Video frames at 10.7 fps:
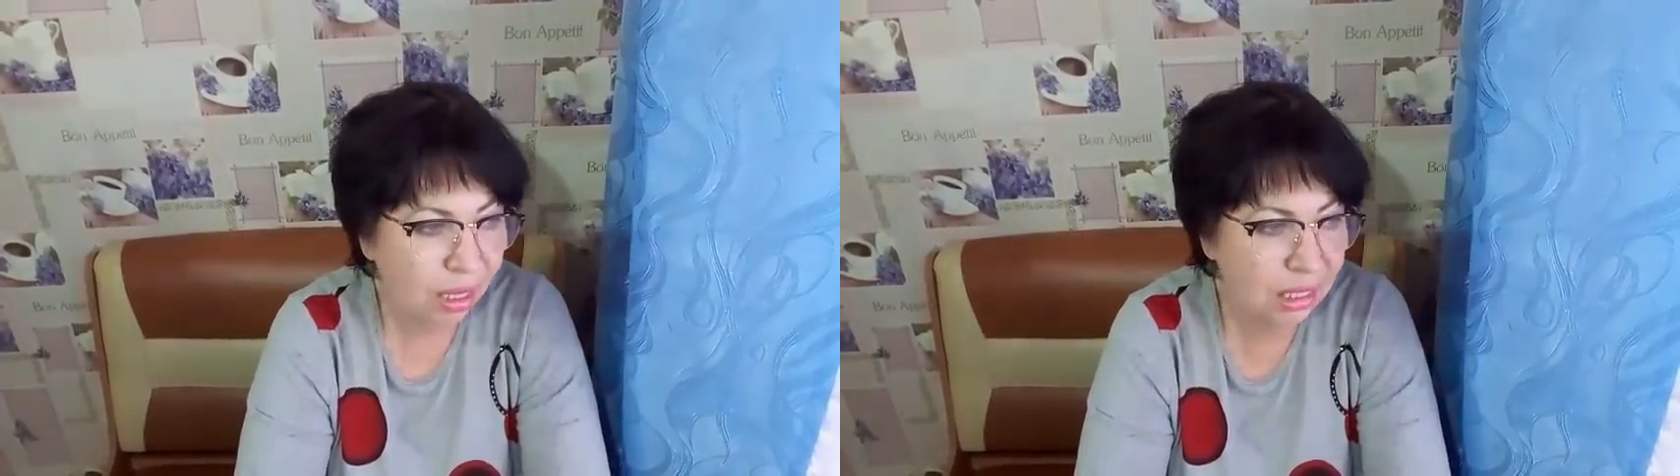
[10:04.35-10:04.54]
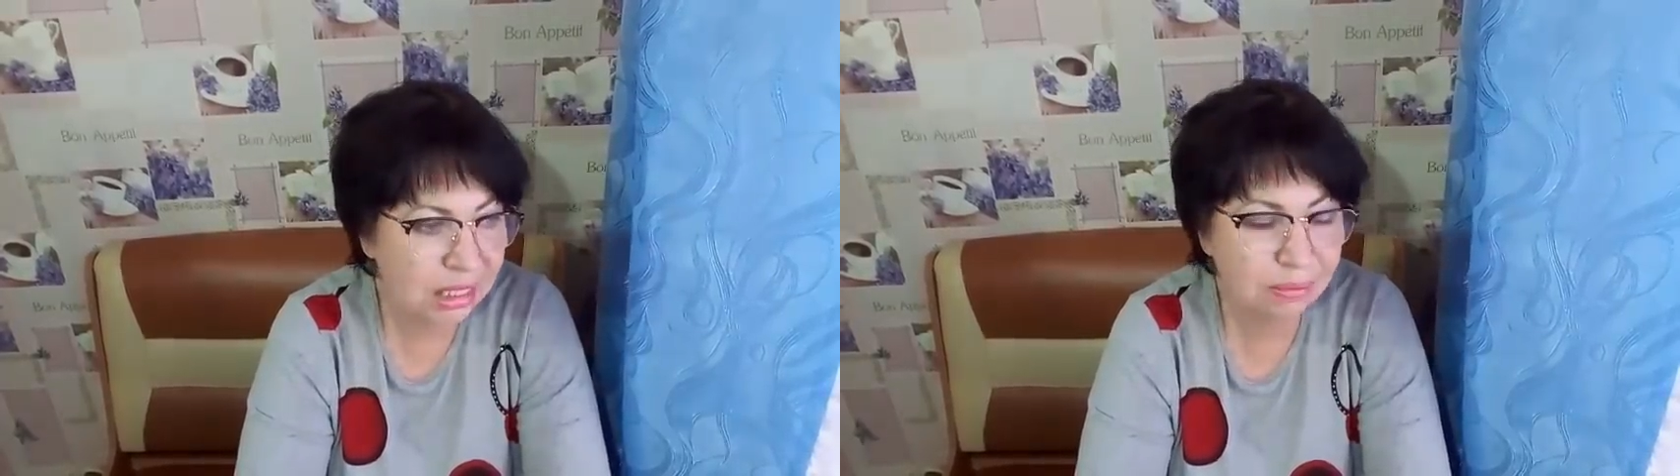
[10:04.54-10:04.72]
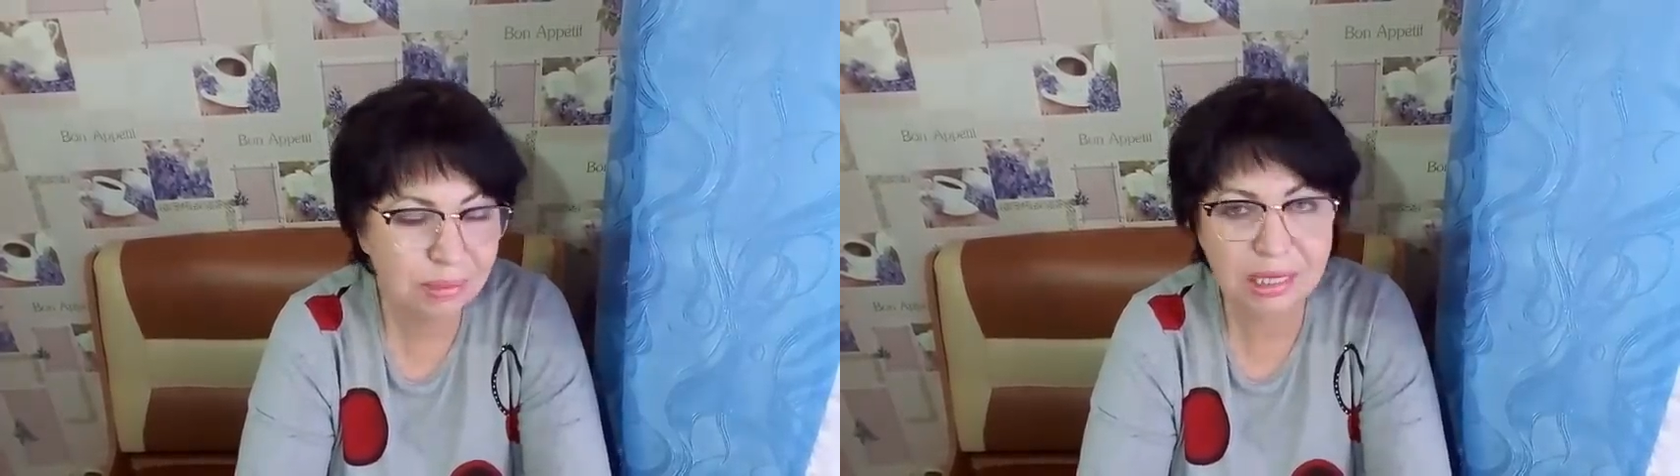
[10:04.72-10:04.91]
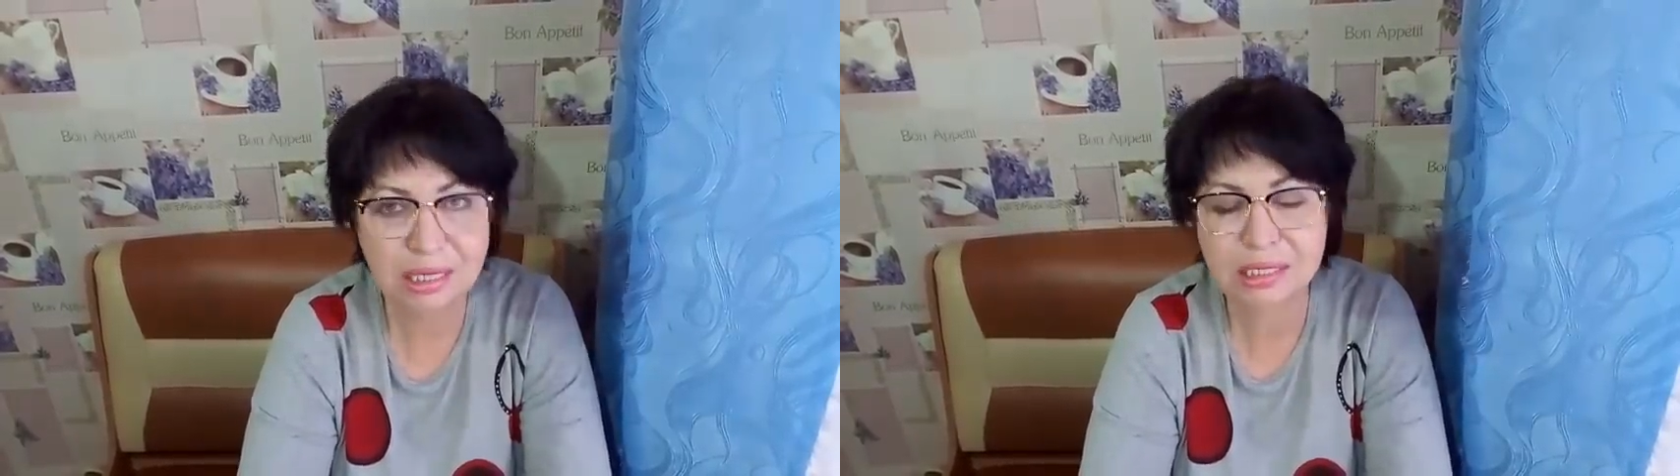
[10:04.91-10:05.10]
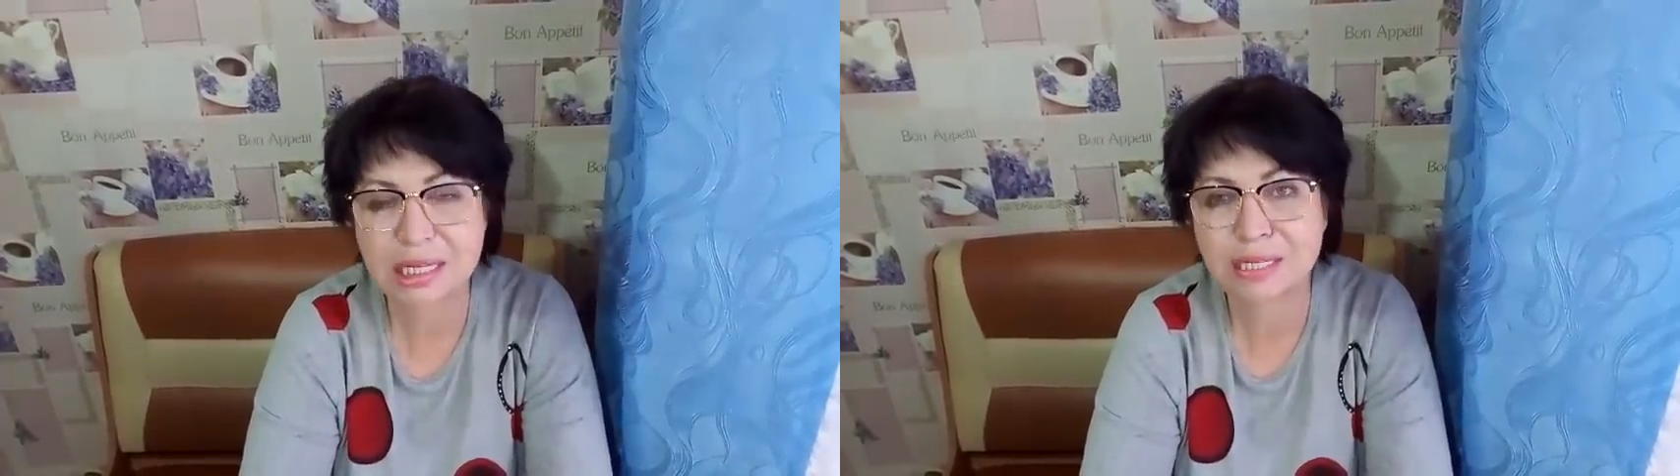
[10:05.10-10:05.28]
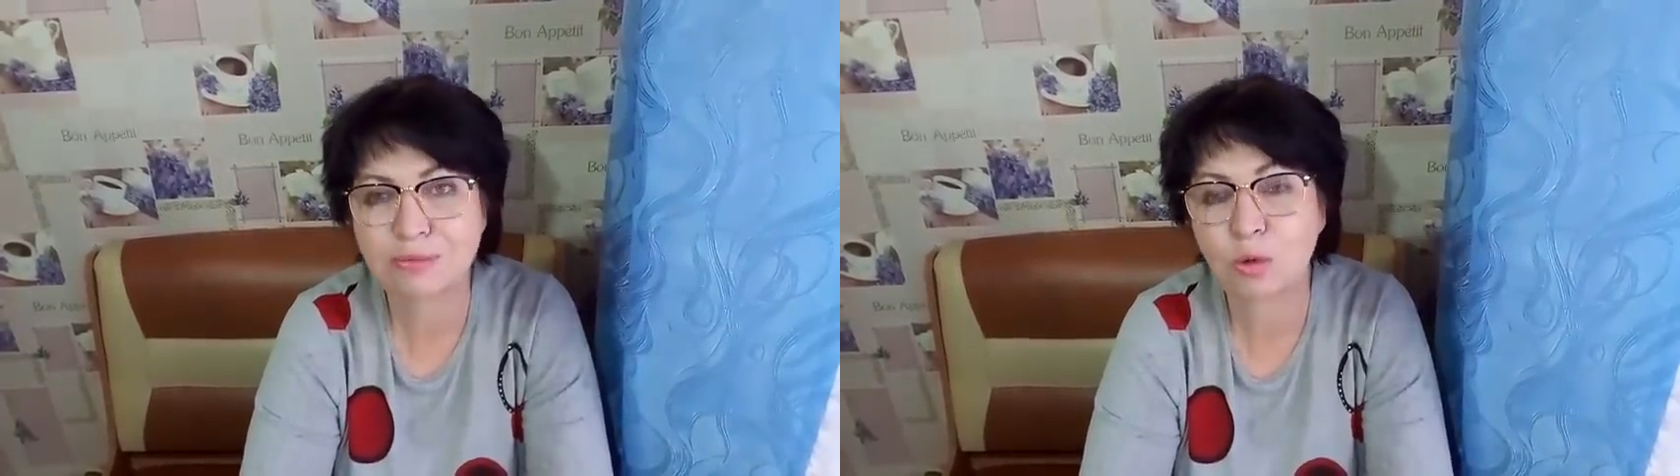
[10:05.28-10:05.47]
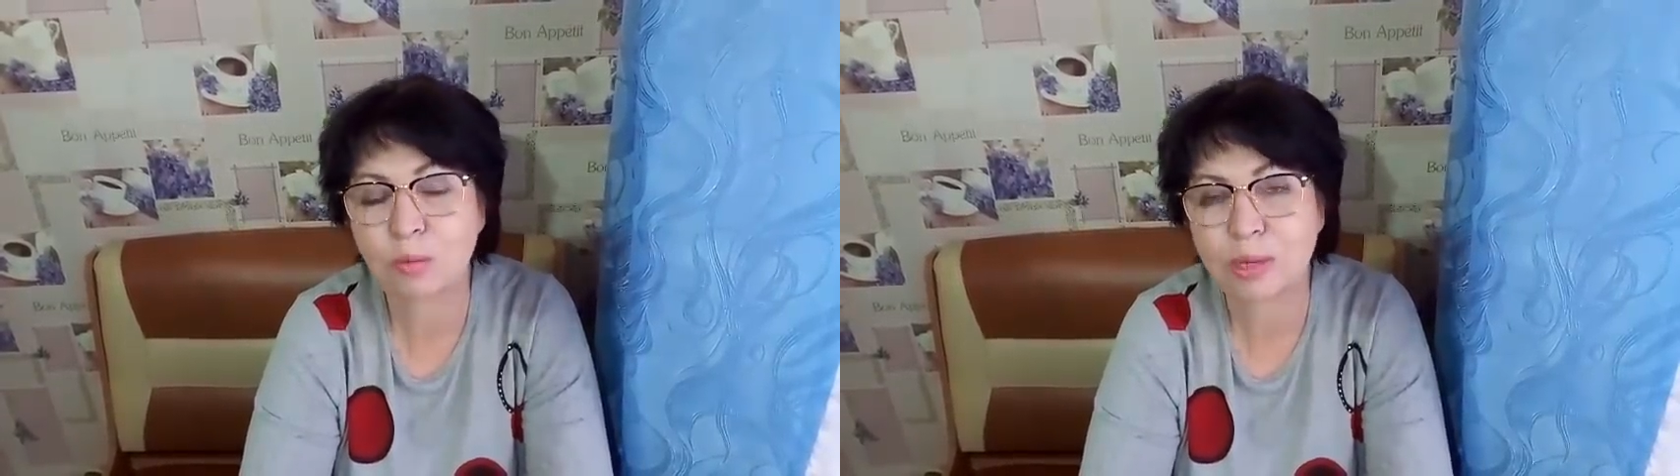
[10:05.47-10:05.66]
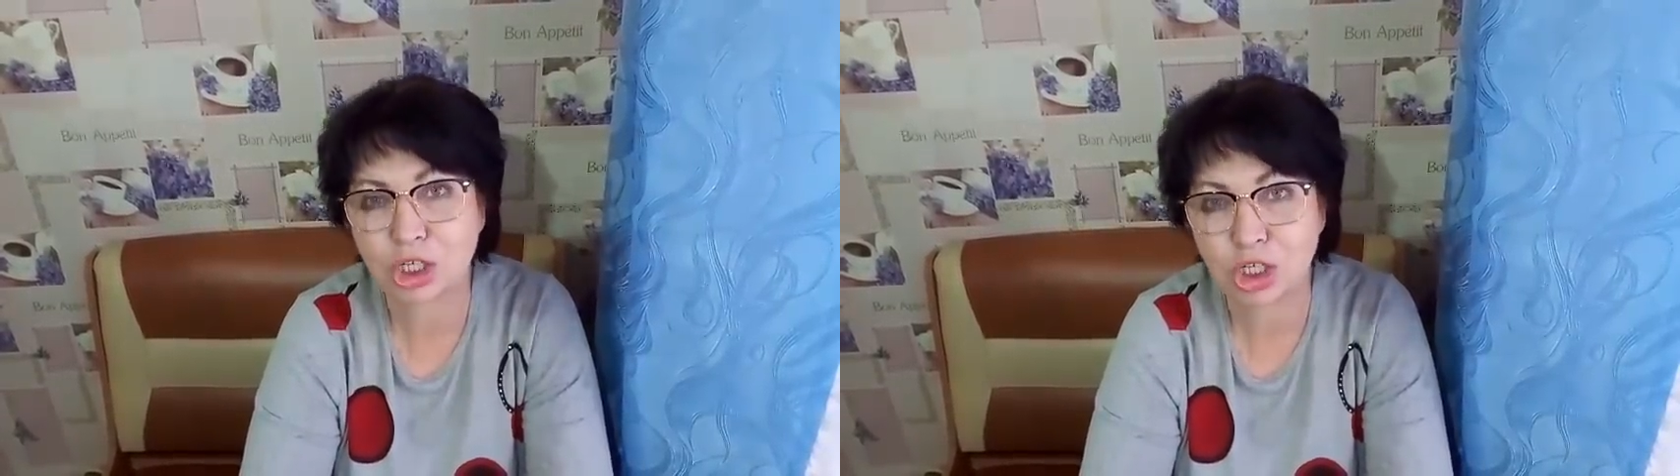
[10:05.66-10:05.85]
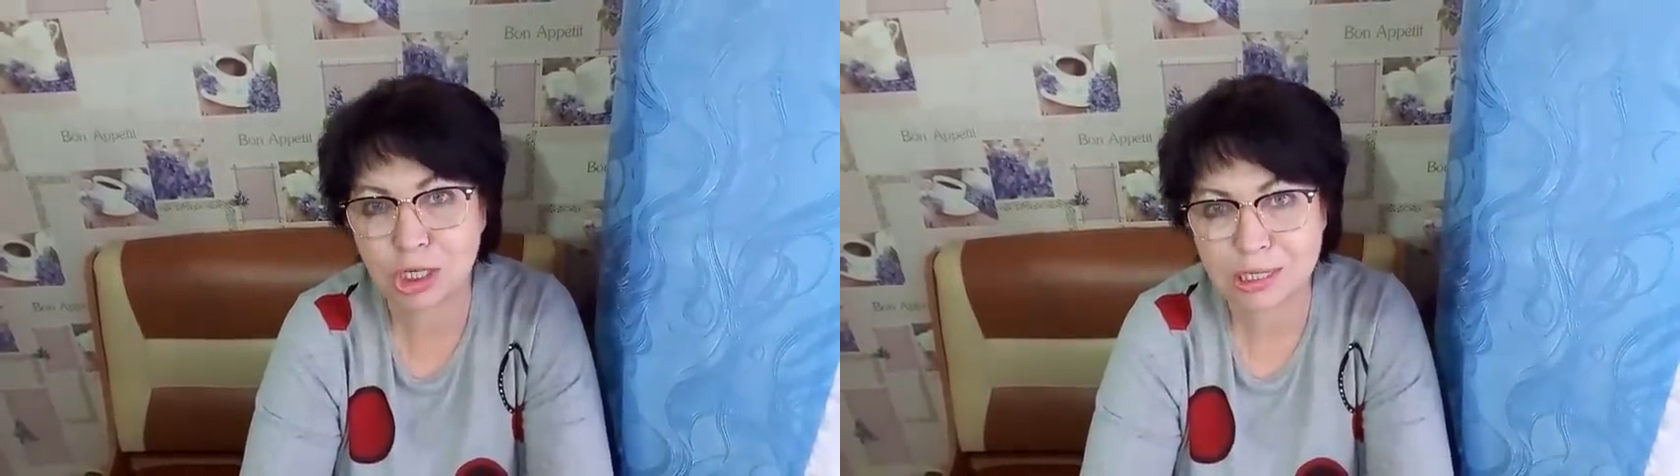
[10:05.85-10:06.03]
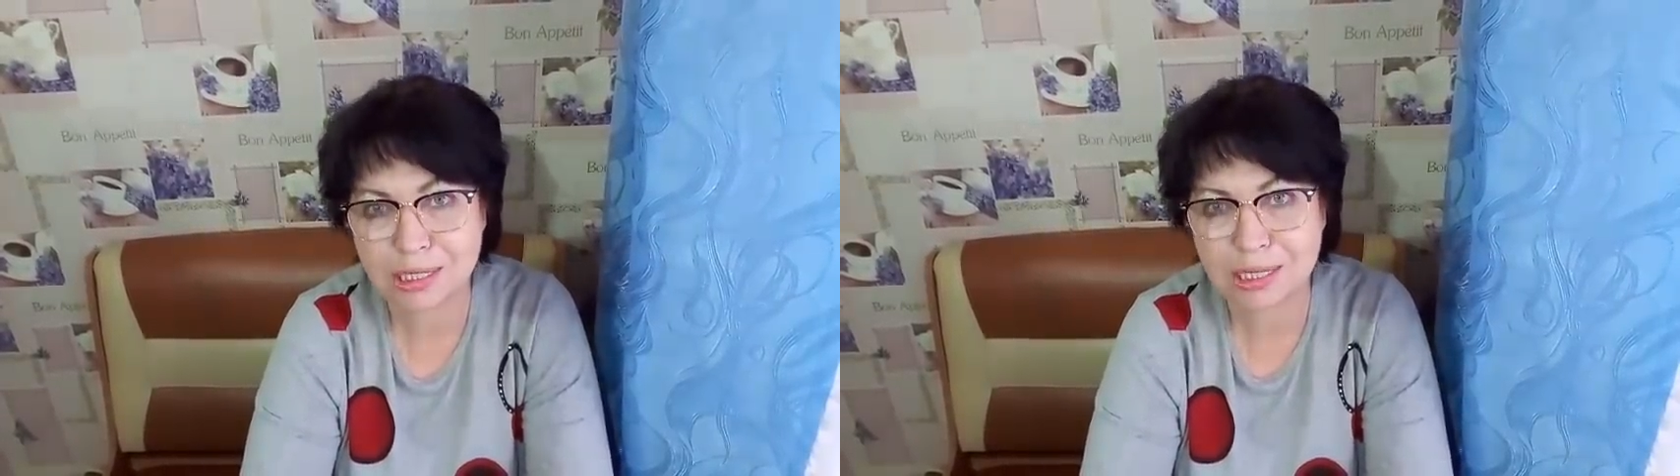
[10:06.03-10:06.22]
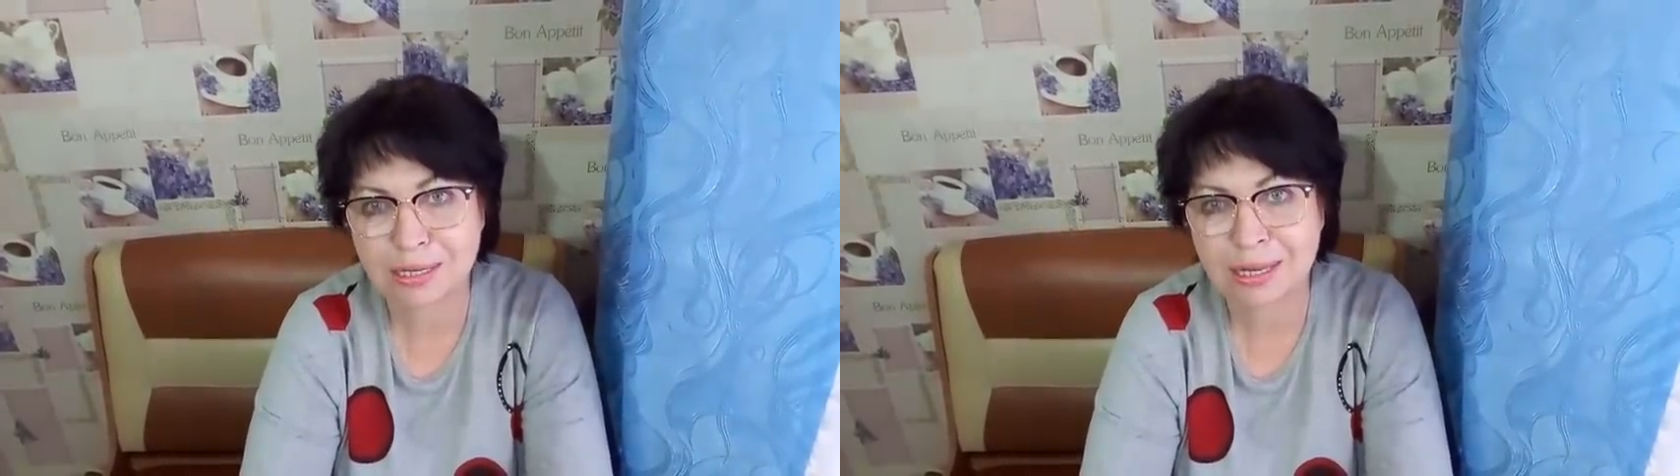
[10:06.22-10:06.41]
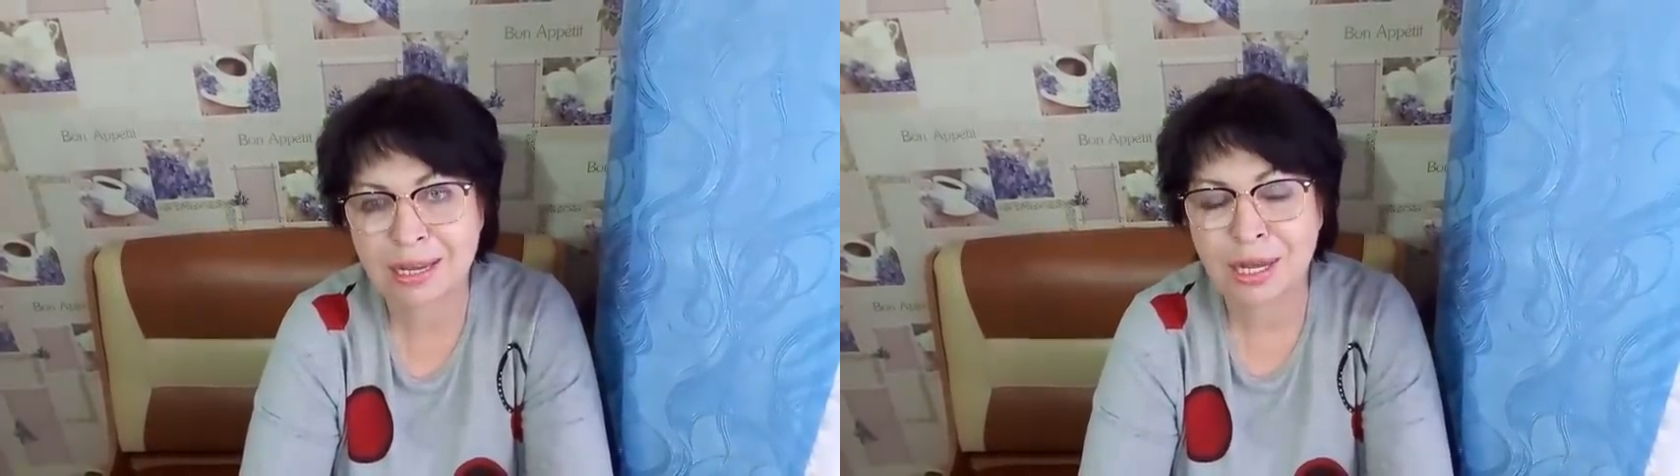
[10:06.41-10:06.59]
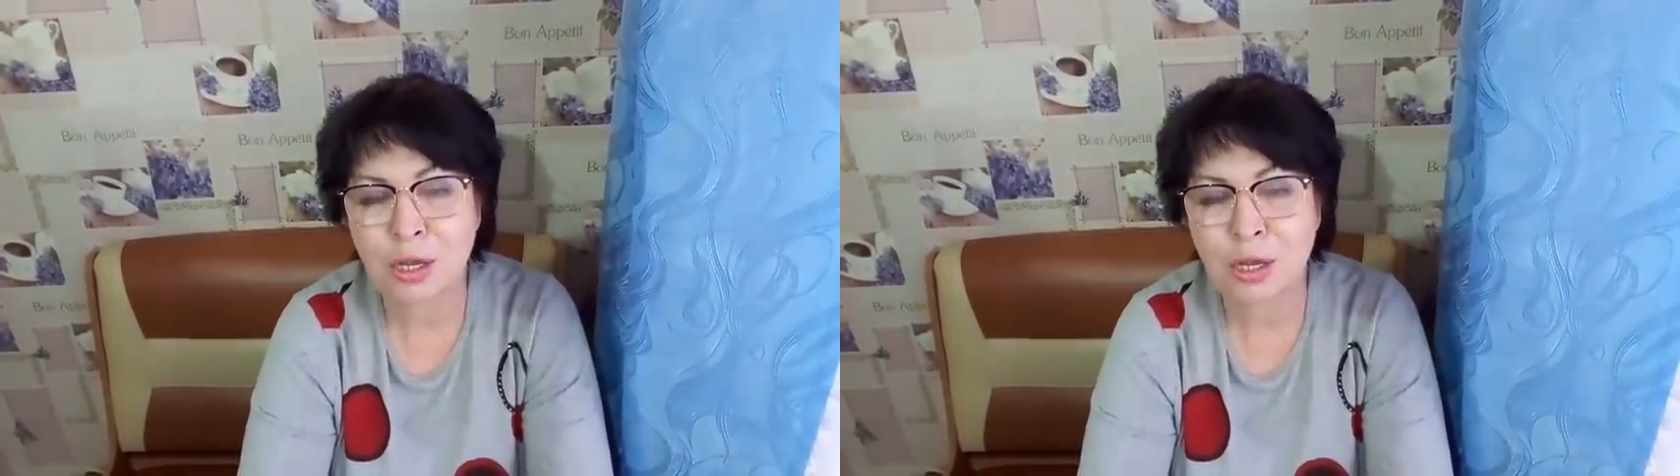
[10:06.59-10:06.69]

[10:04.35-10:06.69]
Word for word: изменить свой образ жизни,